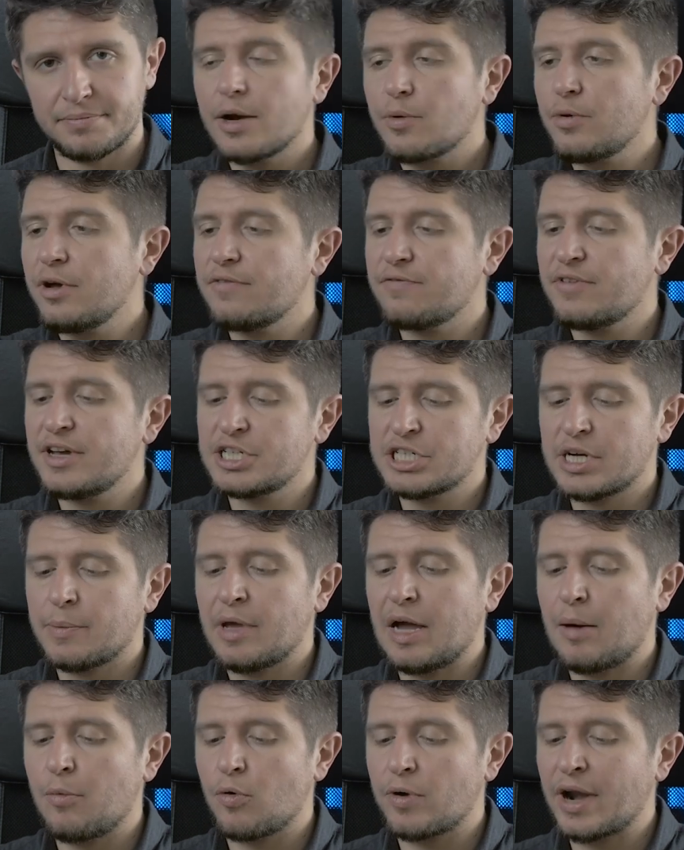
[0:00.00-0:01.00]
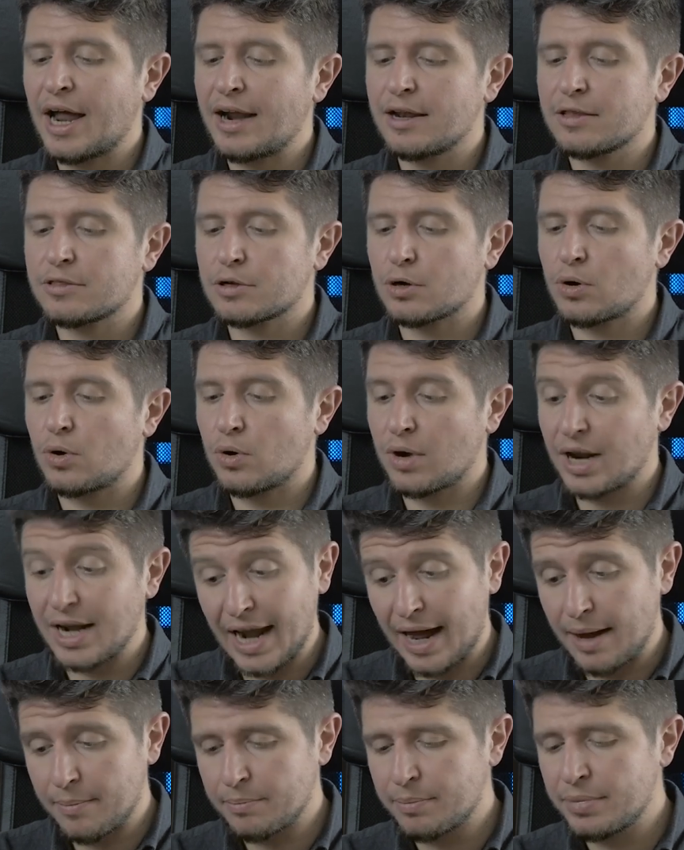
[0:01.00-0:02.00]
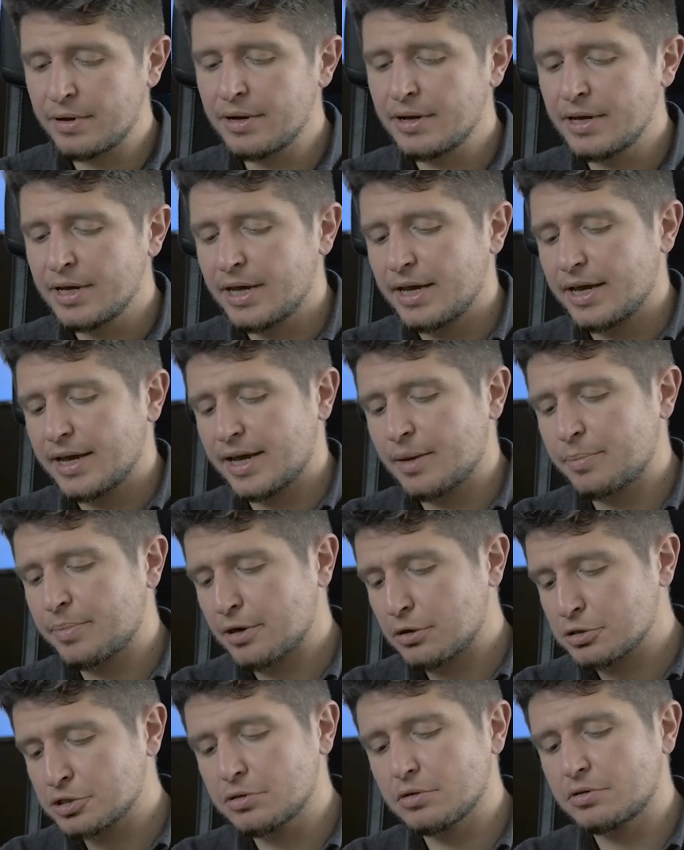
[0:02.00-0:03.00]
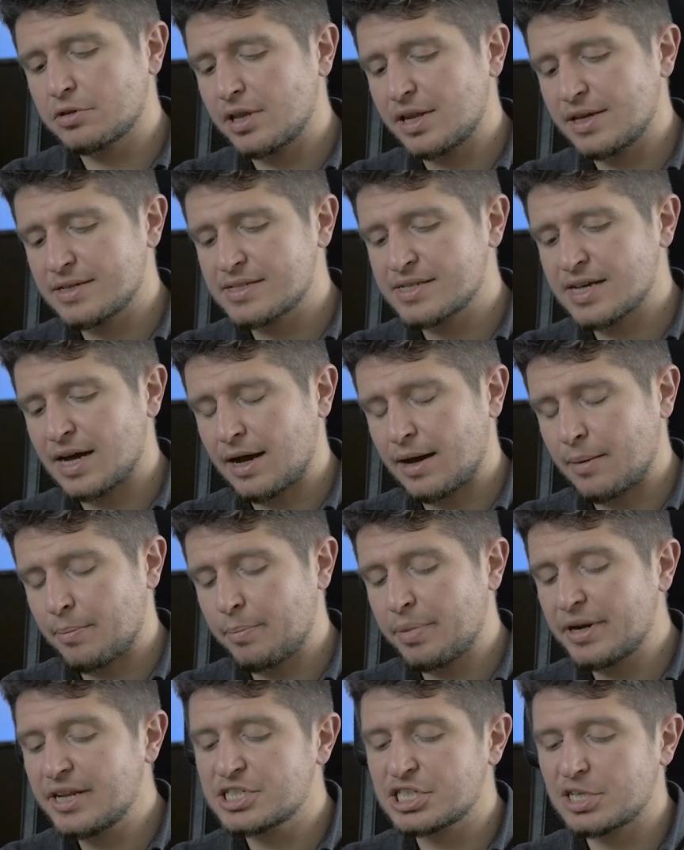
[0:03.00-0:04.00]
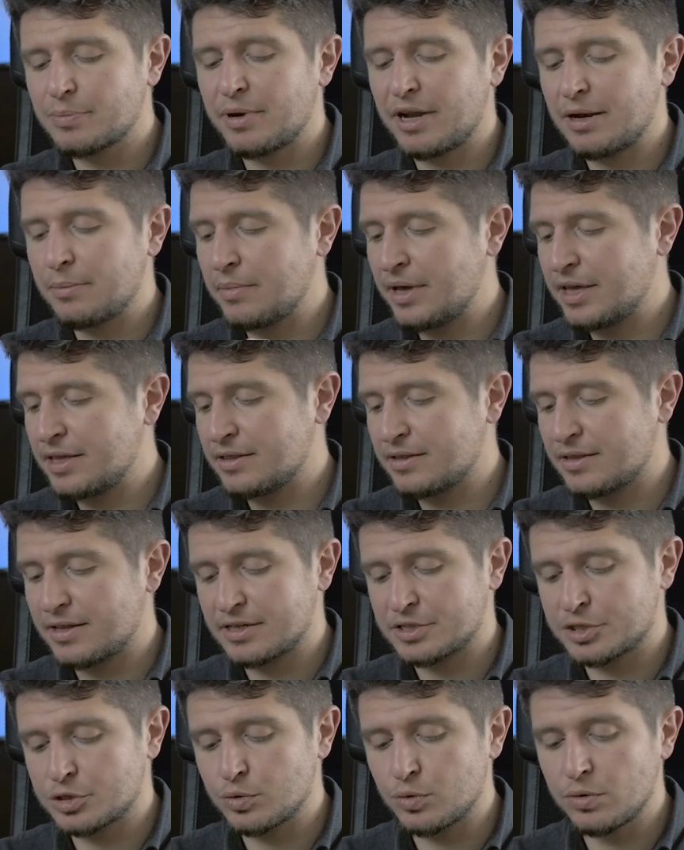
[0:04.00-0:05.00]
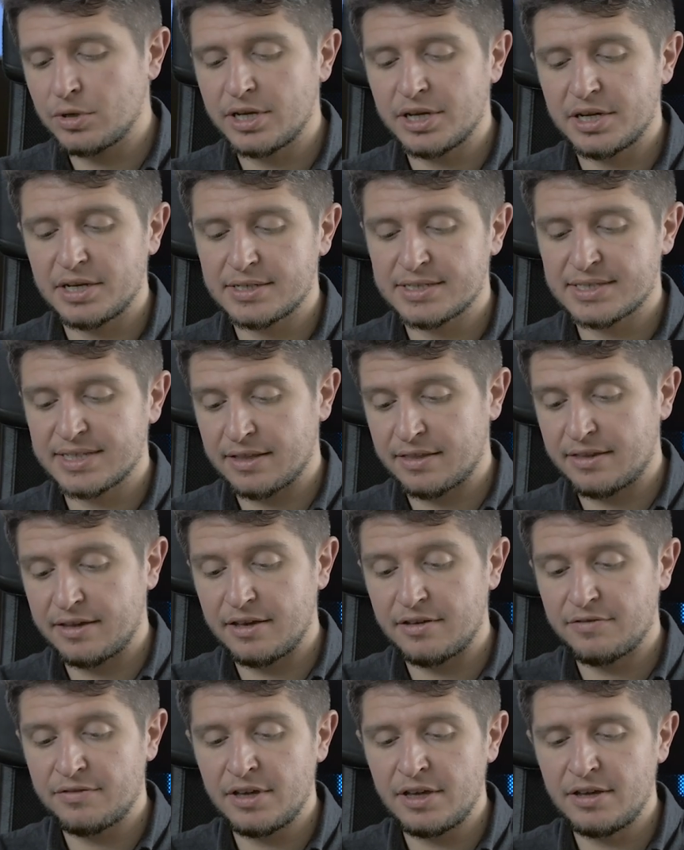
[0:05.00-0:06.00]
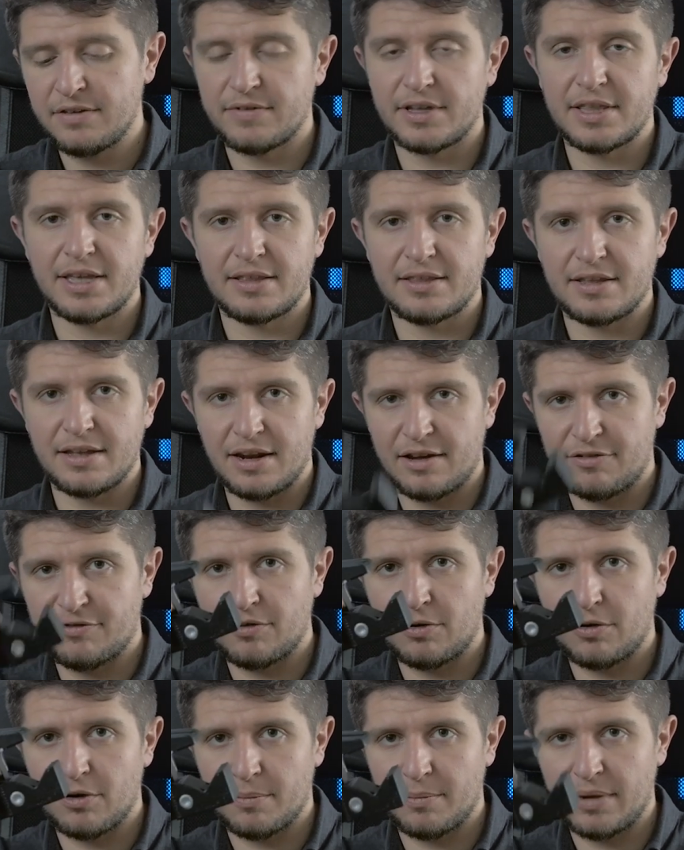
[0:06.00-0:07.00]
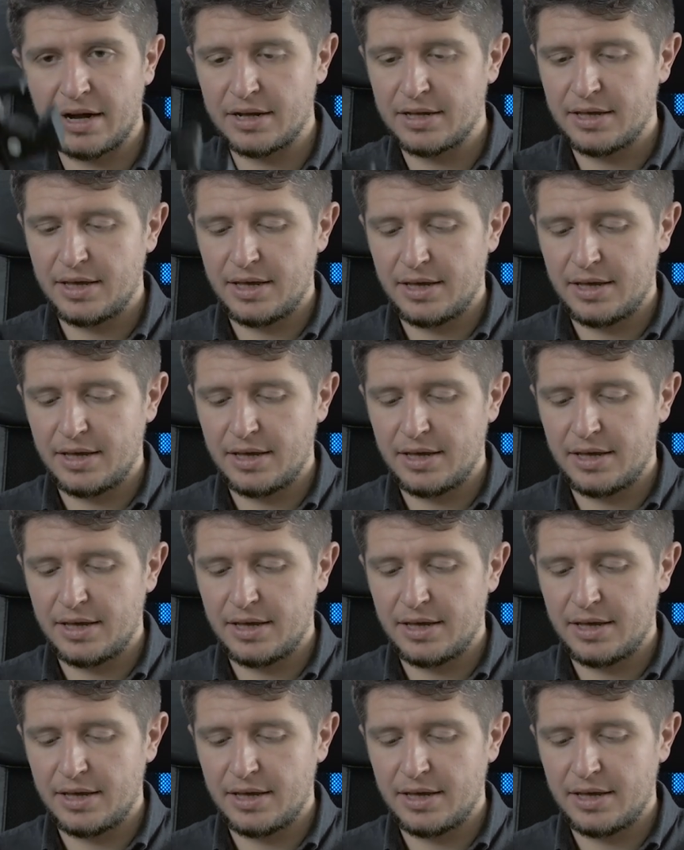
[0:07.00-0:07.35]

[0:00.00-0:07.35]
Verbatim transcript: Qui invece abbiamo un altro clamp che però si utilizza principalmente sugli stativi, vedete la forma